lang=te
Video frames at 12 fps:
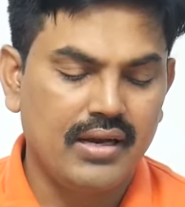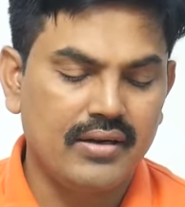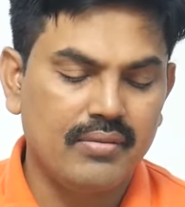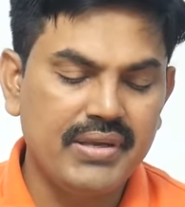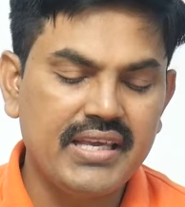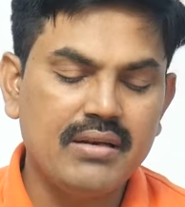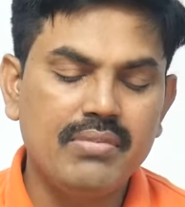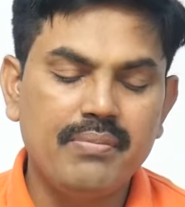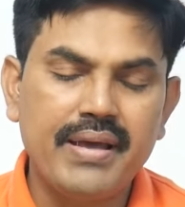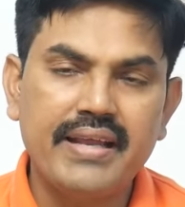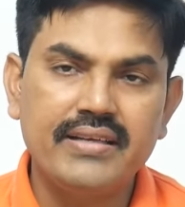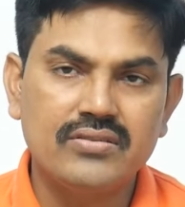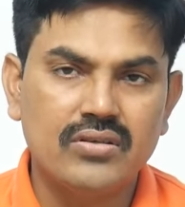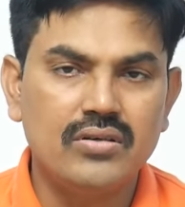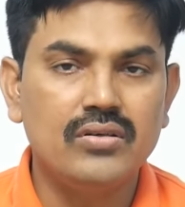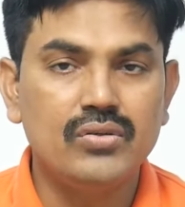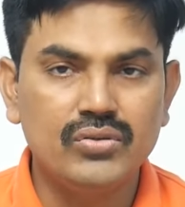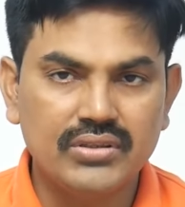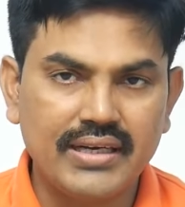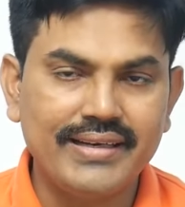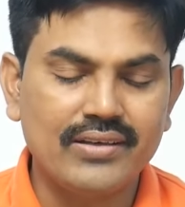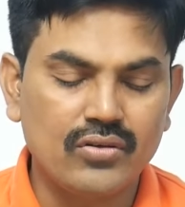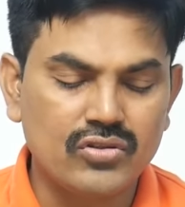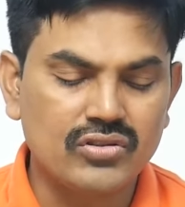అండ్ బిఎన్బి ప్యారిస్ వాళ్ళు టూ
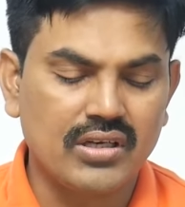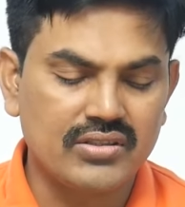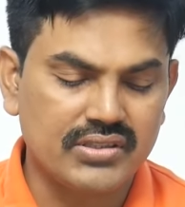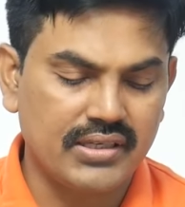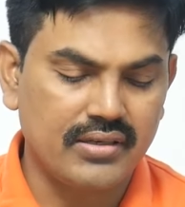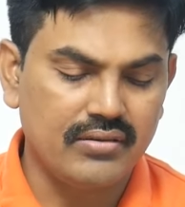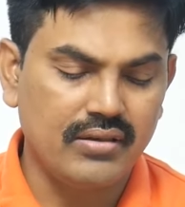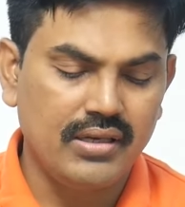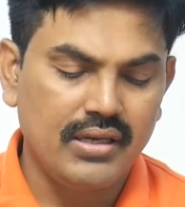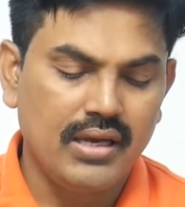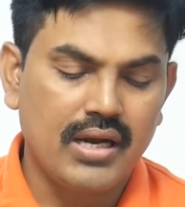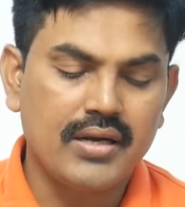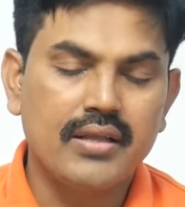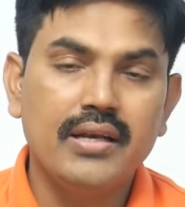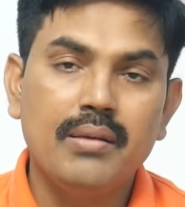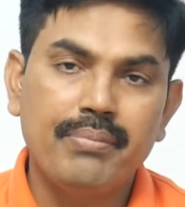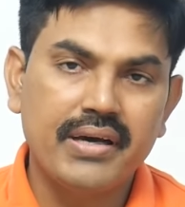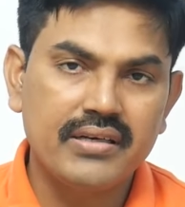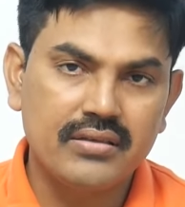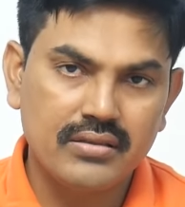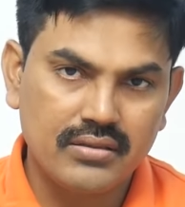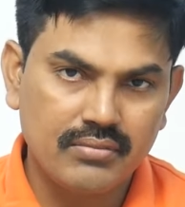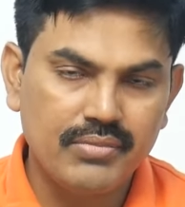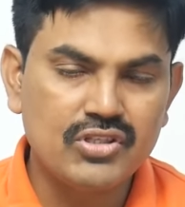థర్టీ క్రోర్స్ లాస్ అయ్యారు అండ్ నిపాన్
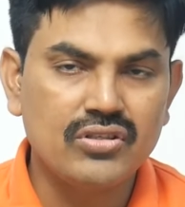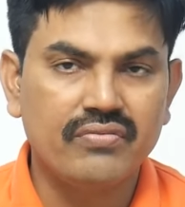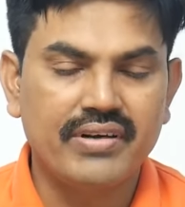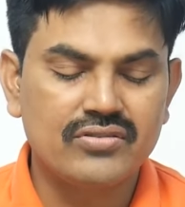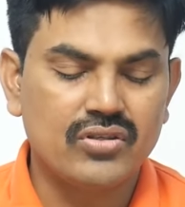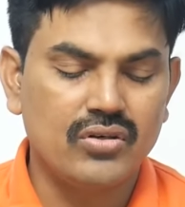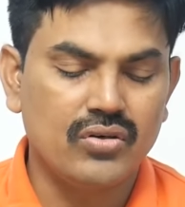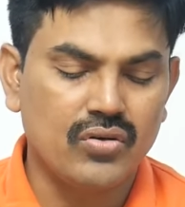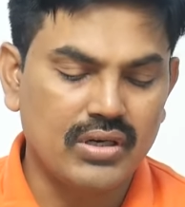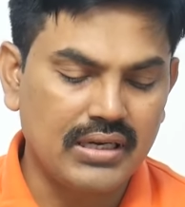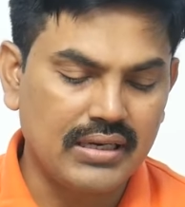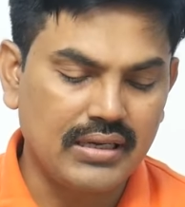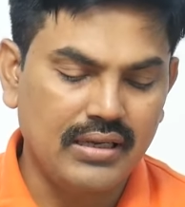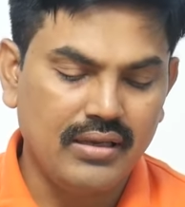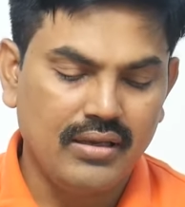మ్యూచువల్ ఫండ్స్ వాళ్ళు టోటల్గా